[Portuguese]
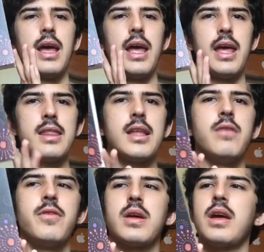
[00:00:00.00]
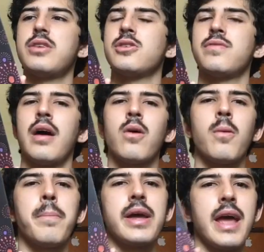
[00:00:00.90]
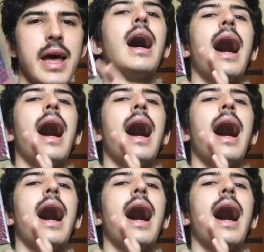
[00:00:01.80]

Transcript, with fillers: esse livro aqui a gente vai acompanhar